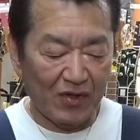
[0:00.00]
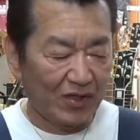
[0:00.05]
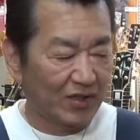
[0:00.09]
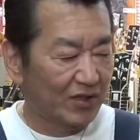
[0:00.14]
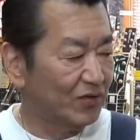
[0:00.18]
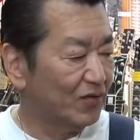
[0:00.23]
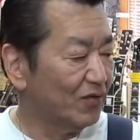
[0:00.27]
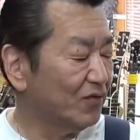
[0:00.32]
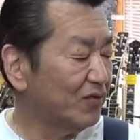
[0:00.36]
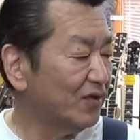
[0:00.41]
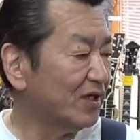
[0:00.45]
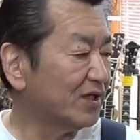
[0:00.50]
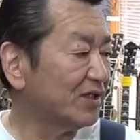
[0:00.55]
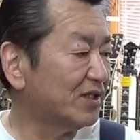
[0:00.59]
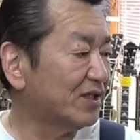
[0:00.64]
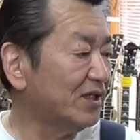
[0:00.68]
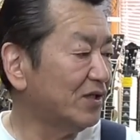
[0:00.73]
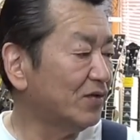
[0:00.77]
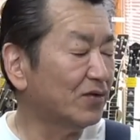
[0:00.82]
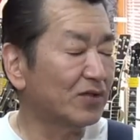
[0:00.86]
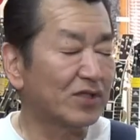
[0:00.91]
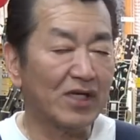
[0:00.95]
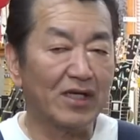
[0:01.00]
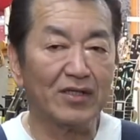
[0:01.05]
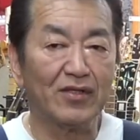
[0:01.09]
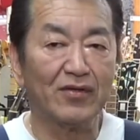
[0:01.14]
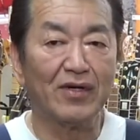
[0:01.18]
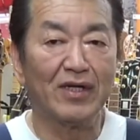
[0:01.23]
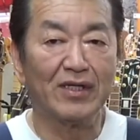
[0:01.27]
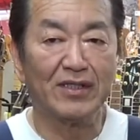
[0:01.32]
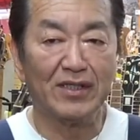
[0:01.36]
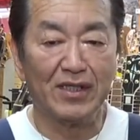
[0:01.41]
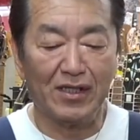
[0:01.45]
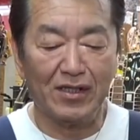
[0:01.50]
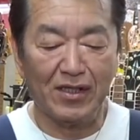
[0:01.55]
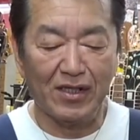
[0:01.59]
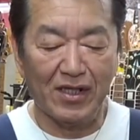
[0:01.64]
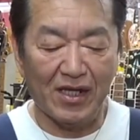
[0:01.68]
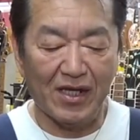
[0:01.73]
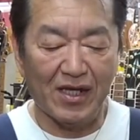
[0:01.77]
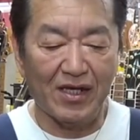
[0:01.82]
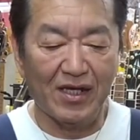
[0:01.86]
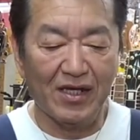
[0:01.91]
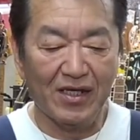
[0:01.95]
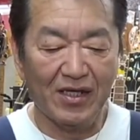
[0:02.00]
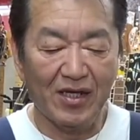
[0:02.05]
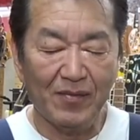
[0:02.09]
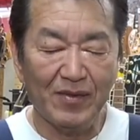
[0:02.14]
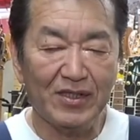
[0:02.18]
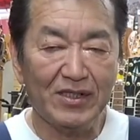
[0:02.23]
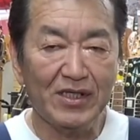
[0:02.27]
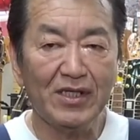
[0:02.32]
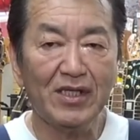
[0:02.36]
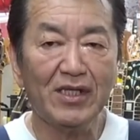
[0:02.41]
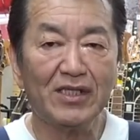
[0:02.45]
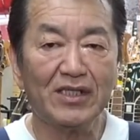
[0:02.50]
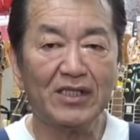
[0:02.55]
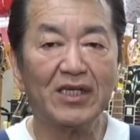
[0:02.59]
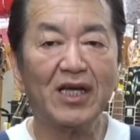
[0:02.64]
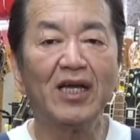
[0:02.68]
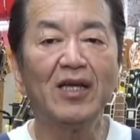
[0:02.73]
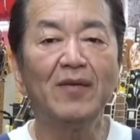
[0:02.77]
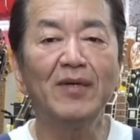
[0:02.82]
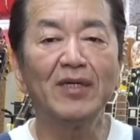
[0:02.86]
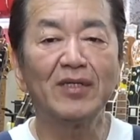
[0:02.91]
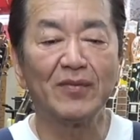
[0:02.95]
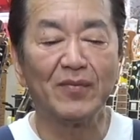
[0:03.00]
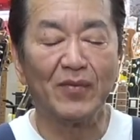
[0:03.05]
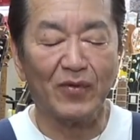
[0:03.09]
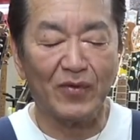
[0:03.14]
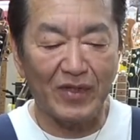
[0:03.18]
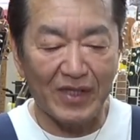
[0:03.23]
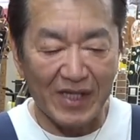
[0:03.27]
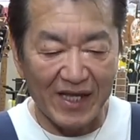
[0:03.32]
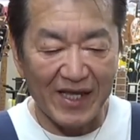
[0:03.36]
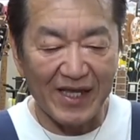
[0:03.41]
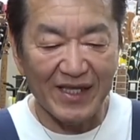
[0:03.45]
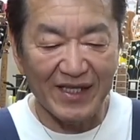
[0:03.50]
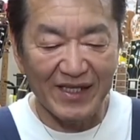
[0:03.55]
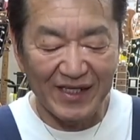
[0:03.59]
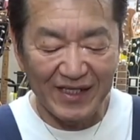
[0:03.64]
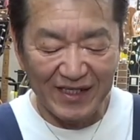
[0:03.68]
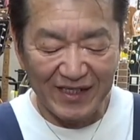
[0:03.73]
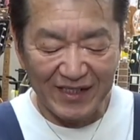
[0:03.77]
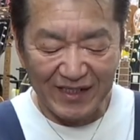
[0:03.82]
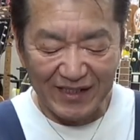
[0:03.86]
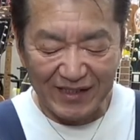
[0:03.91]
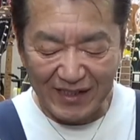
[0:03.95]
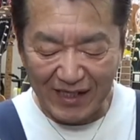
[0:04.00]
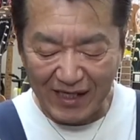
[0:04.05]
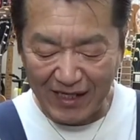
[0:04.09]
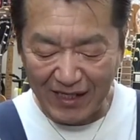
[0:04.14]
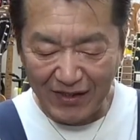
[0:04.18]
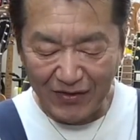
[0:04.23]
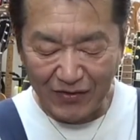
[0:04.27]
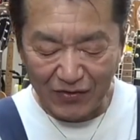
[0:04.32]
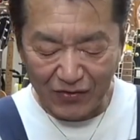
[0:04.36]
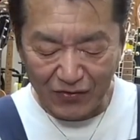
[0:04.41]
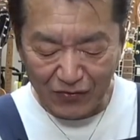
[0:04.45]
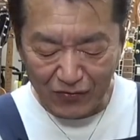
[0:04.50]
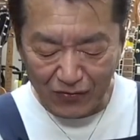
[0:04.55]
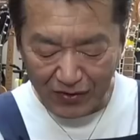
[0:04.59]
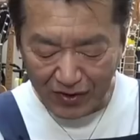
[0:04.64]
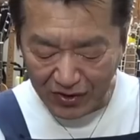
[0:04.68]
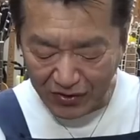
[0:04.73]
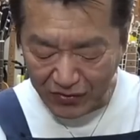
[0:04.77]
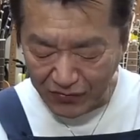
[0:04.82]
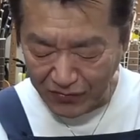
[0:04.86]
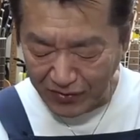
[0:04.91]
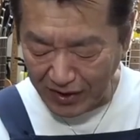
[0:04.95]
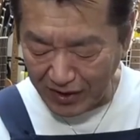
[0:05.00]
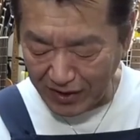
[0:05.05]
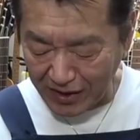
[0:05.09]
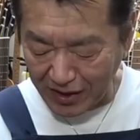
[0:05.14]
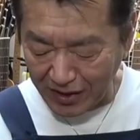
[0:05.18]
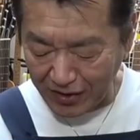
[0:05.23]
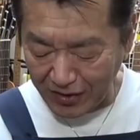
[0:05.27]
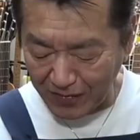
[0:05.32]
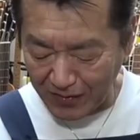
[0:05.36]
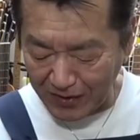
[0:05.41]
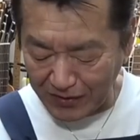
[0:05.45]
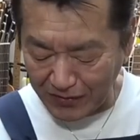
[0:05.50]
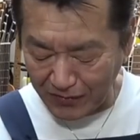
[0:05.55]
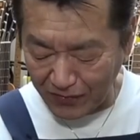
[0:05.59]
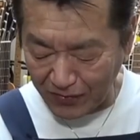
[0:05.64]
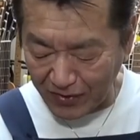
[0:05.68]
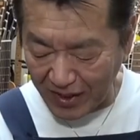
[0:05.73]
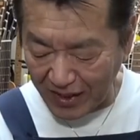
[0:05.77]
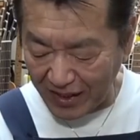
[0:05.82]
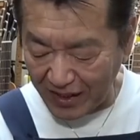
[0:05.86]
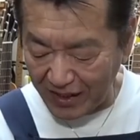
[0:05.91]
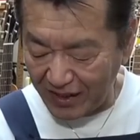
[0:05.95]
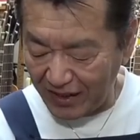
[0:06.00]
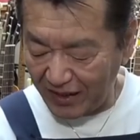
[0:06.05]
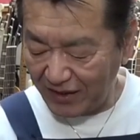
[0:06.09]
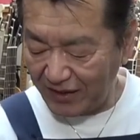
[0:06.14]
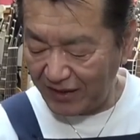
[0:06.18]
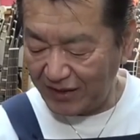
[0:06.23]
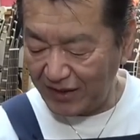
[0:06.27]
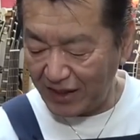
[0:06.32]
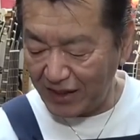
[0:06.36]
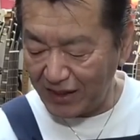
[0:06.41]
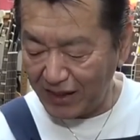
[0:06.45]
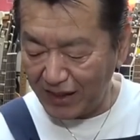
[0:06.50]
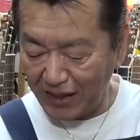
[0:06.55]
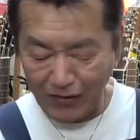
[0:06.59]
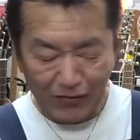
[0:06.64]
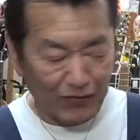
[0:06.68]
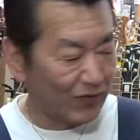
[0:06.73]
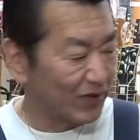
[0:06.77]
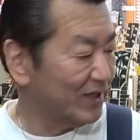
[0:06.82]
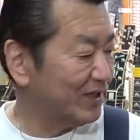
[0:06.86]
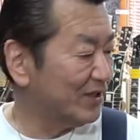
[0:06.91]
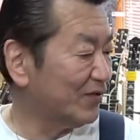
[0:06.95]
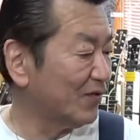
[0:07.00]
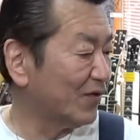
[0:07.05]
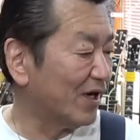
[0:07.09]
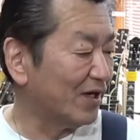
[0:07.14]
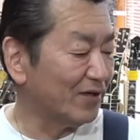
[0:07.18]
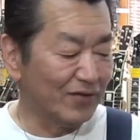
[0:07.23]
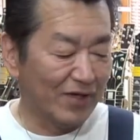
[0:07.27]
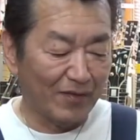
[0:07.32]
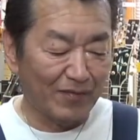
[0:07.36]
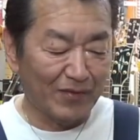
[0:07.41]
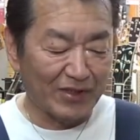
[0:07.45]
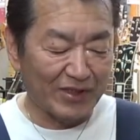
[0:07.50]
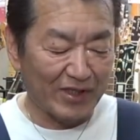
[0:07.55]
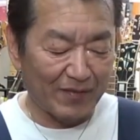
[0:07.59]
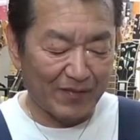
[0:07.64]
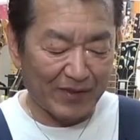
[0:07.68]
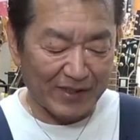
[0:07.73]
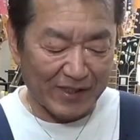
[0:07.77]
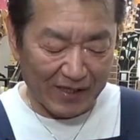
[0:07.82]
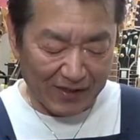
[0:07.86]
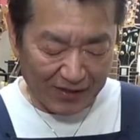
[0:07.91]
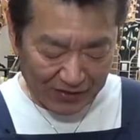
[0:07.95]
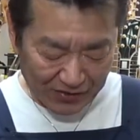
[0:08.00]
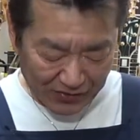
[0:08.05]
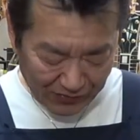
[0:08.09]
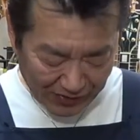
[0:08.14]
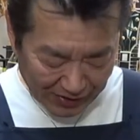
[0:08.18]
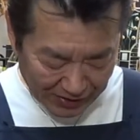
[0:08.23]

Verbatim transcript: 一クラスいいのを使ってるはずなんで、やっぱり全然違いますもんね。さあということできゅうねん経ってますので、若干の傷とかあるかもしれません。という